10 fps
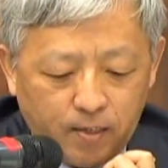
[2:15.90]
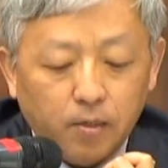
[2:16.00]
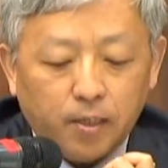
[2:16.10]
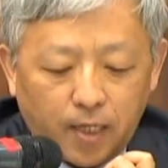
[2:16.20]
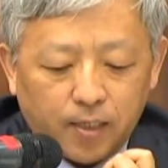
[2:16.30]

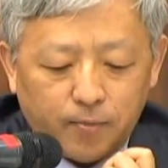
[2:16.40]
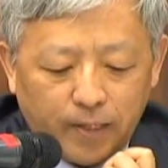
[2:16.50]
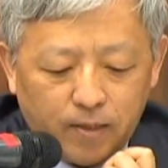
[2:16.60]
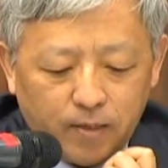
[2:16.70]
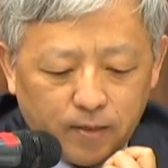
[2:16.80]
여기에 따라서
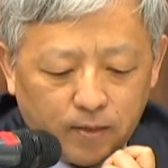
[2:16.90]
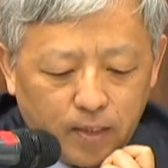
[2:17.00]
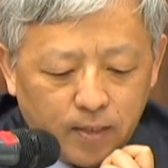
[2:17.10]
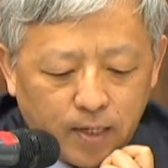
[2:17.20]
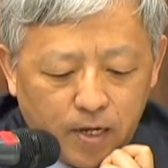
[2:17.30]
만들어진
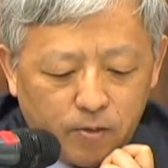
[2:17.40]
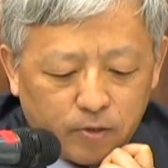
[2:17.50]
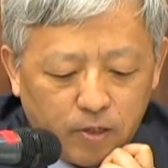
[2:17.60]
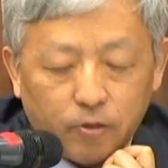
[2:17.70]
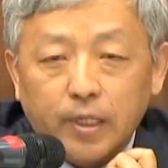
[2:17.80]
게
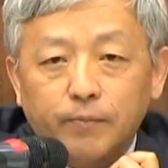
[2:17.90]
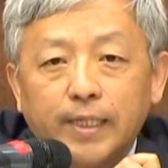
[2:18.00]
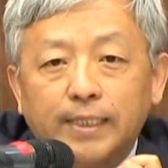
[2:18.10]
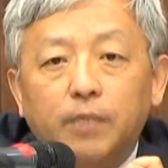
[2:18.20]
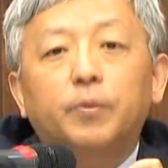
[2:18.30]
4.16 세월호
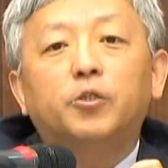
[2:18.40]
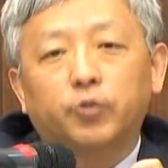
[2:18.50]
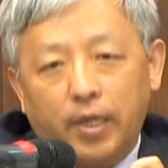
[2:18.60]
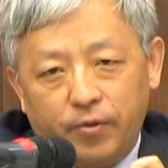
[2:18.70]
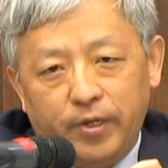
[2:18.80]
참사
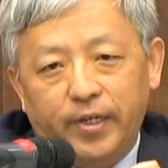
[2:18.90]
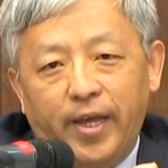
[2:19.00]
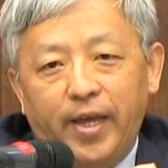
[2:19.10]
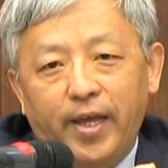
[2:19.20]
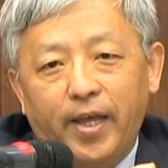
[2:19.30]

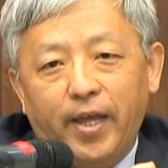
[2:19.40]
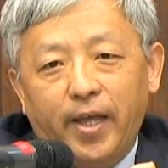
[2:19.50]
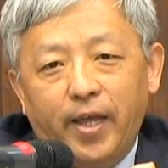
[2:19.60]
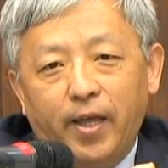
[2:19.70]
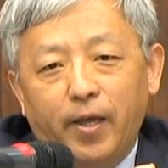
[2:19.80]
특별조사위원회
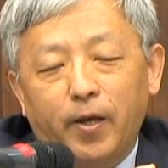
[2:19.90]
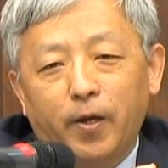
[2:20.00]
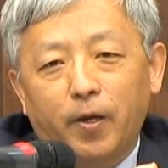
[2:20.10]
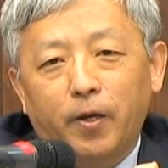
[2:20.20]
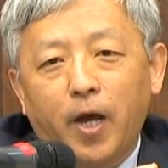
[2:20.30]

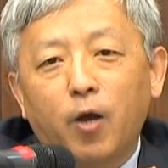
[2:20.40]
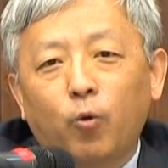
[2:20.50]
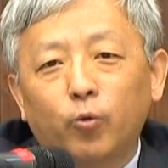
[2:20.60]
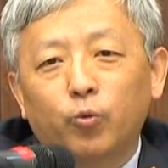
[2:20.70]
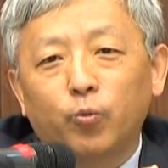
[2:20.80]

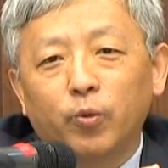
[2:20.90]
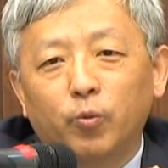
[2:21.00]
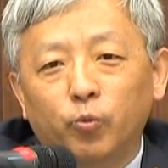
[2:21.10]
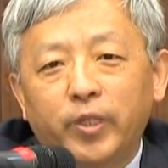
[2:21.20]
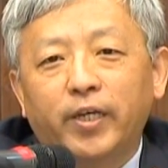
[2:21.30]

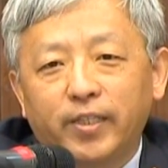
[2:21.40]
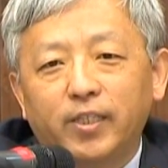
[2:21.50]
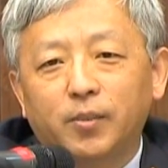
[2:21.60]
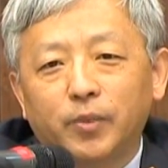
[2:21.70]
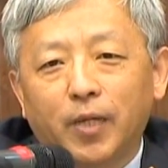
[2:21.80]
각곧뭐문 닫게
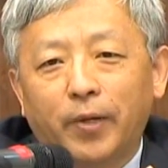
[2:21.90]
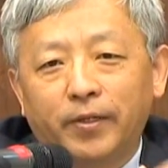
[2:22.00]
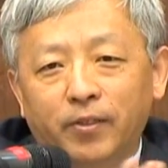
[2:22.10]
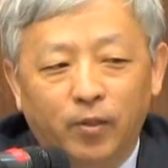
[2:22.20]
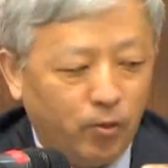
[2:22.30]

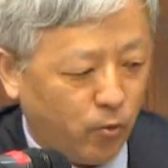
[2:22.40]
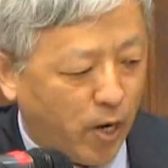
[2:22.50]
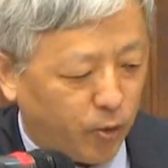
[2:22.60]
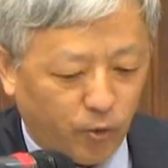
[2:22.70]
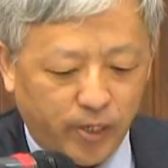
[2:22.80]
됐습니다만은
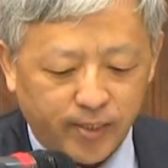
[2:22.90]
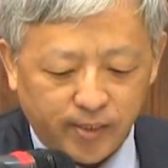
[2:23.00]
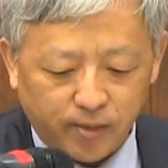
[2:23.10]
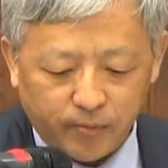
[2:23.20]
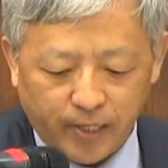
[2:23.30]
활동을
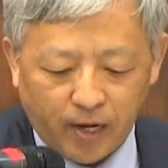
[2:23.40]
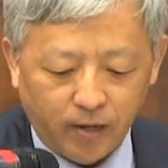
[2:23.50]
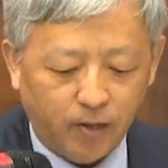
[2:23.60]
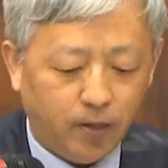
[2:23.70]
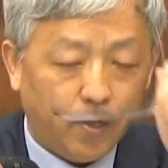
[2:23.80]
했었습니다.
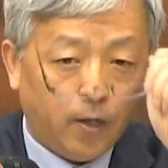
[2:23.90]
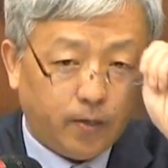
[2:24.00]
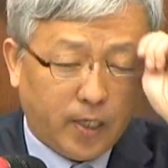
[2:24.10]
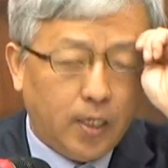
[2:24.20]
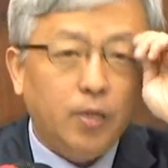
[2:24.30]

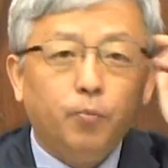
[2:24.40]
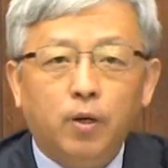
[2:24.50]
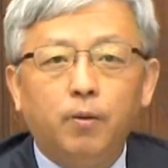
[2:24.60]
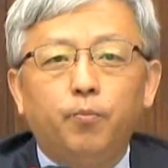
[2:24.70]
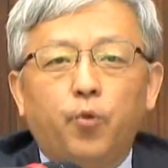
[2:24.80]
근데 이
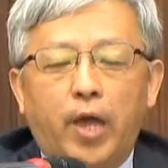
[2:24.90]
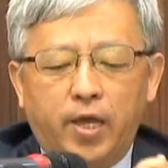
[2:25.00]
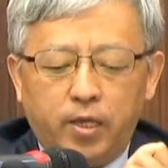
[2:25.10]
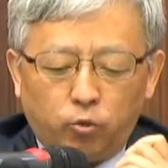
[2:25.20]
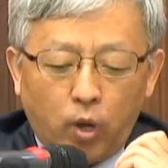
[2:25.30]
법
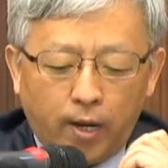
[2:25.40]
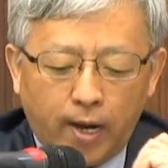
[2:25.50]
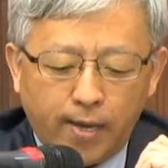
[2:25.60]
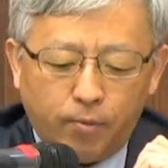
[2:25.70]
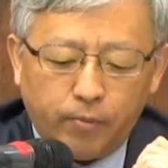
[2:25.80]
외에 또
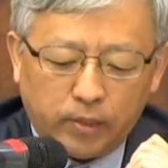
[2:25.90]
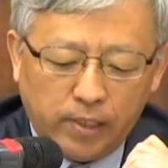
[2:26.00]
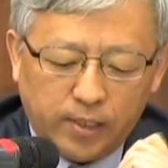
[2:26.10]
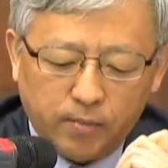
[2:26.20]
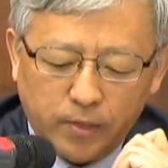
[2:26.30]
하나의 법이
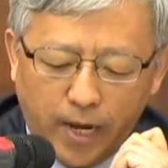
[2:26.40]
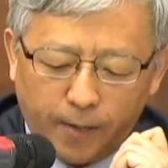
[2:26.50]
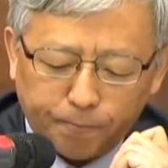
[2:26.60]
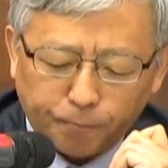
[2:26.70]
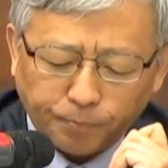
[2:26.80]
더 있습니다.